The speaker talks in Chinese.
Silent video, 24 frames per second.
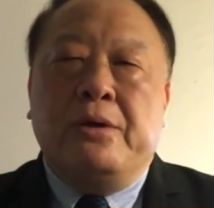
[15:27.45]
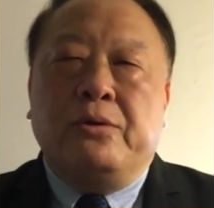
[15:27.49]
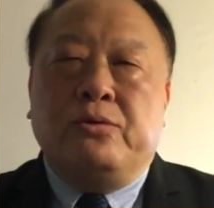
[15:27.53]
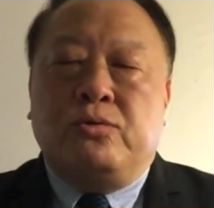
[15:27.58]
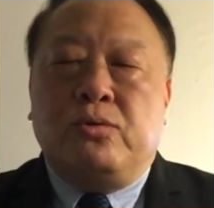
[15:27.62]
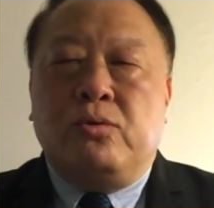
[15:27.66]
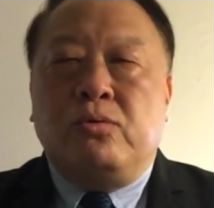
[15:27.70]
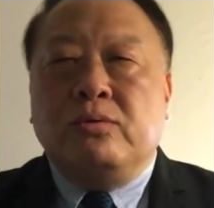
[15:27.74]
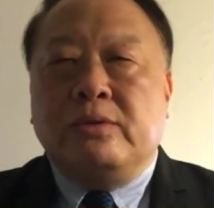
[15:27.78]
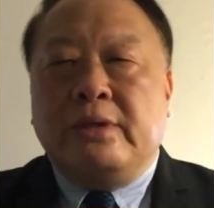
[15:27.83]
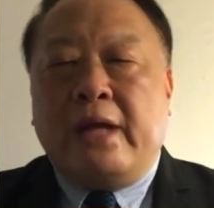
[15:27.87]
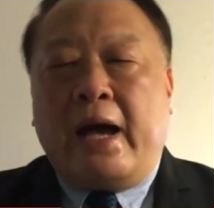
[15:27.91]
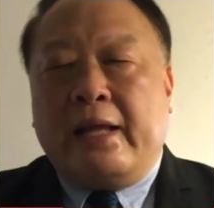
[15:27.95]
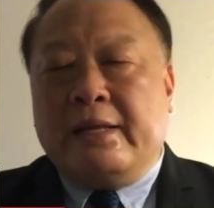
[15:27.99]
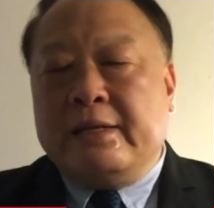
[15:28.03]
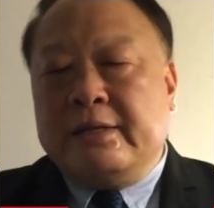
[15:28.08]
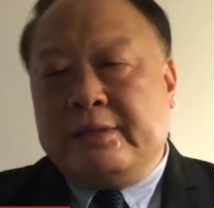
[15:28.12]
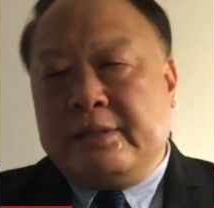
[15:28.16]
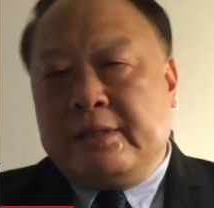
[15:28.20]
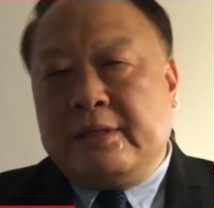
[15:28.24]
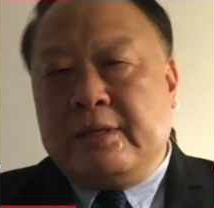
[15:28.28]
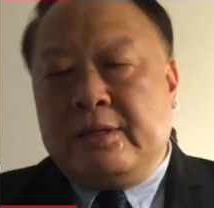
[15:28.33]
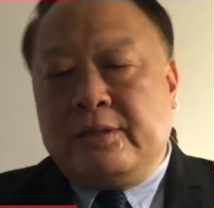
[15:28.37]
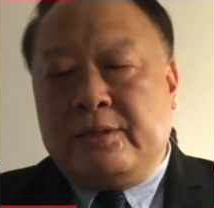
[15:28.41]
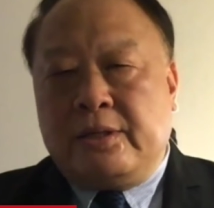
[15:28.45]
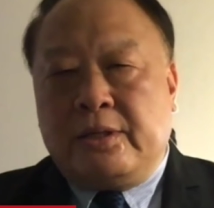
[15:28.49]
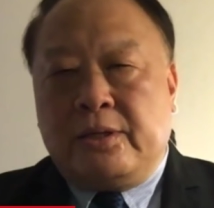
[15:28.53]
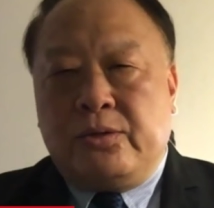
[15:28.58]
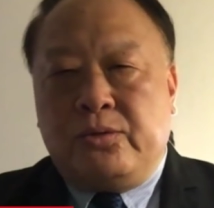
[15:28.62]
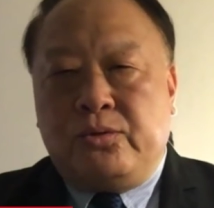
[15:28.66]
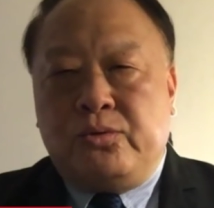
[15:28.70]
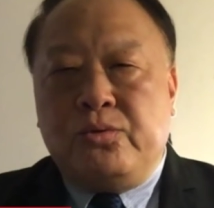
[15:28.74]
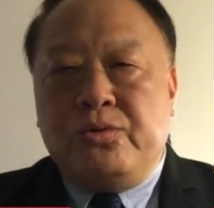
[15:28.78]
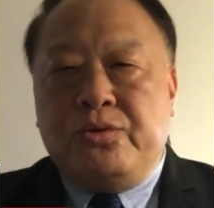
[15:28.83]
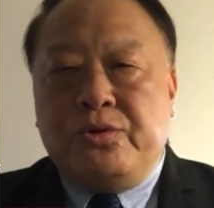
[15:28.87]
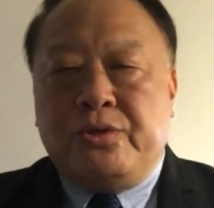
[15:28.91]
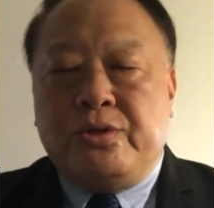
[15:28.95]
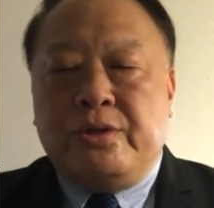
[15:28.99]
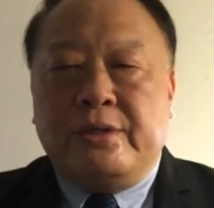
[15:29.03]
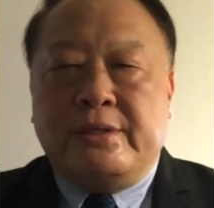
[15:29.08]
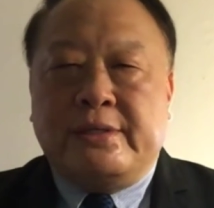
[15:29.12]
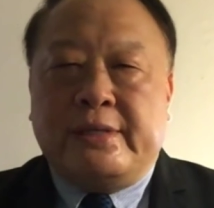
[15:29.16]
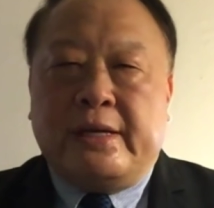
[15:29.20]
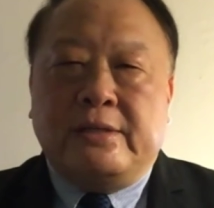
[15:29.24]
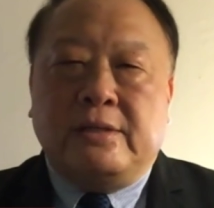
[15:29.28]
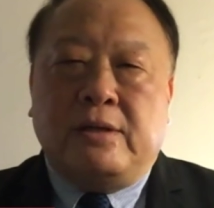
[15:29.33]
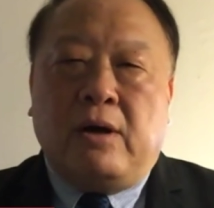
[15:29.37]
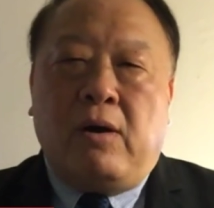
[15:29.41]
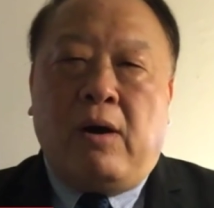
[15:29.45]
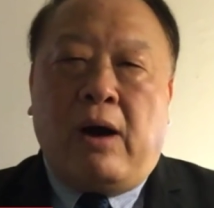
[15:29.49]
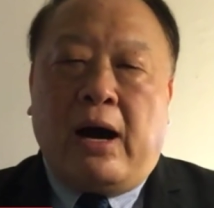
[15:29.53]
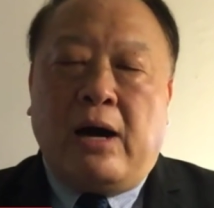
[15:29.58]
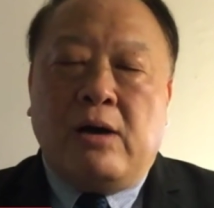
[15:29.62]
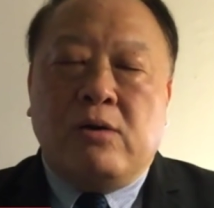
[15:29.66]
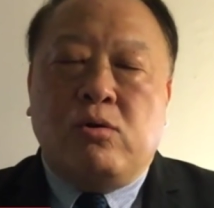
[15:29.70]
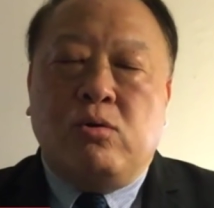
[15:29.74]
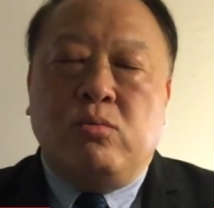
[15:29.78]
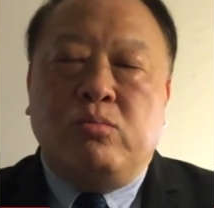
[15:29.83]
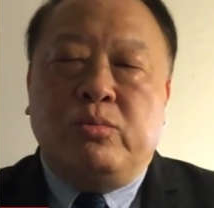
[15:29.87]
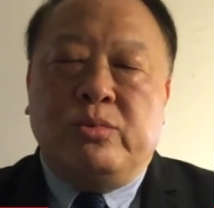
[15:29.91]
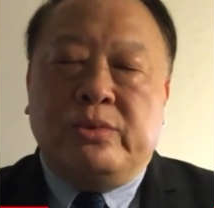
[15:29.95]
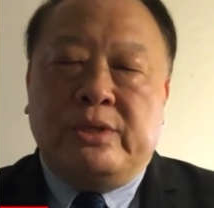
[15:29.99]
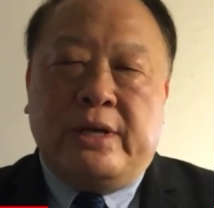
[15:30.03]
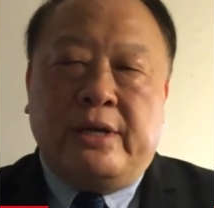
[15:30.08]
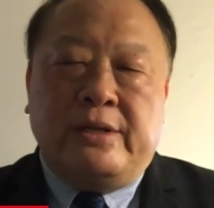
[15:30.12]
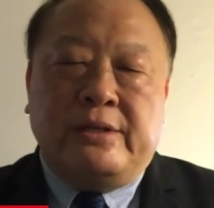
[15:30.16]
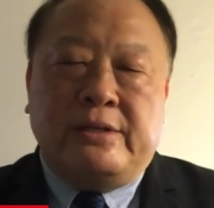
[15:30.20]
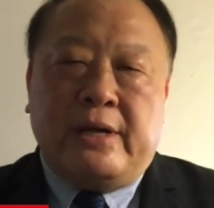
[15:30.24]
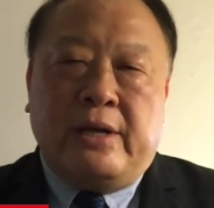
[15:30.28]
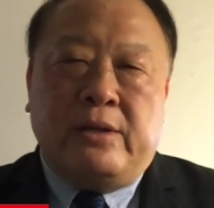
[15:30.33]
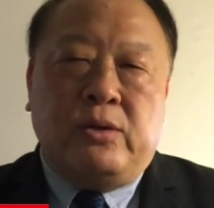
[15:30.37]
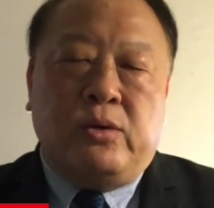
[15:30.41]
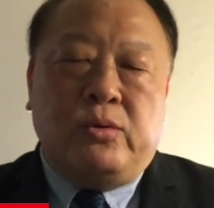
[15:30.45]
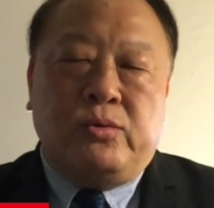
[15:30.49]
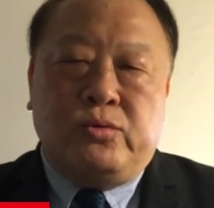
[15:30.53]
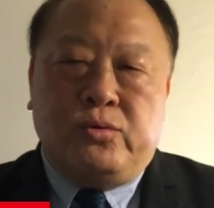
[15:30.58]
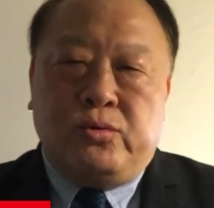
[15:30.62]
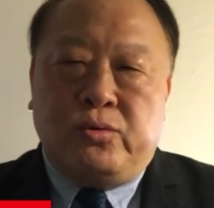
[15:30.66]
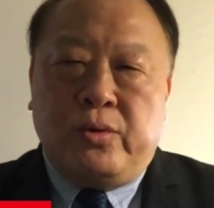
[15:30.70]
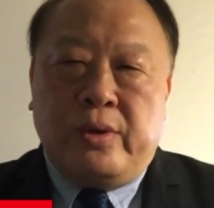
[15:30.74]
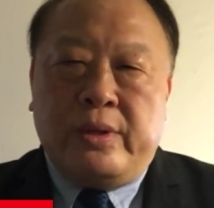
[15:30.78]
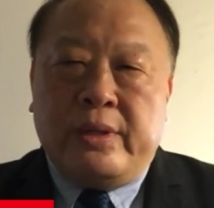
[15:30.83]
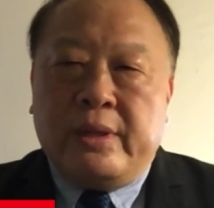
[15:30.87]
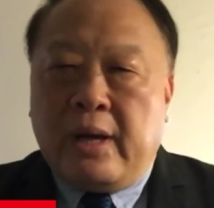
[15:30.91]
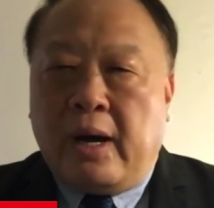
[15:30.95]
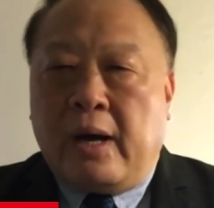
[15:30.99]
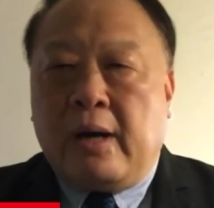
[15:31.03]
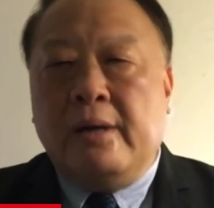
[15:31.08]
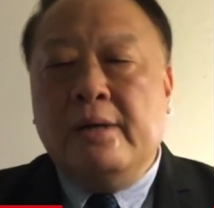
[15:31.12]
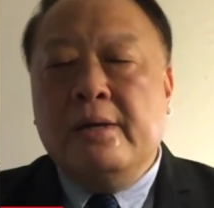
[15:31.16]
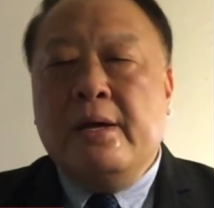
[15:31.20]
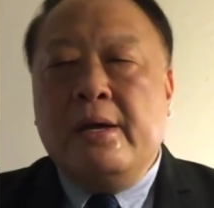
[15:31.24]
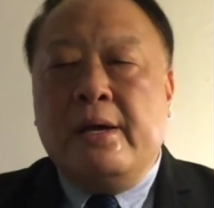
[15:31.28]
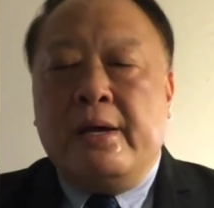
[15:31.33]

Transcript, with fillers: 重大的这个这个军事三艘航空母舰战斗群啊，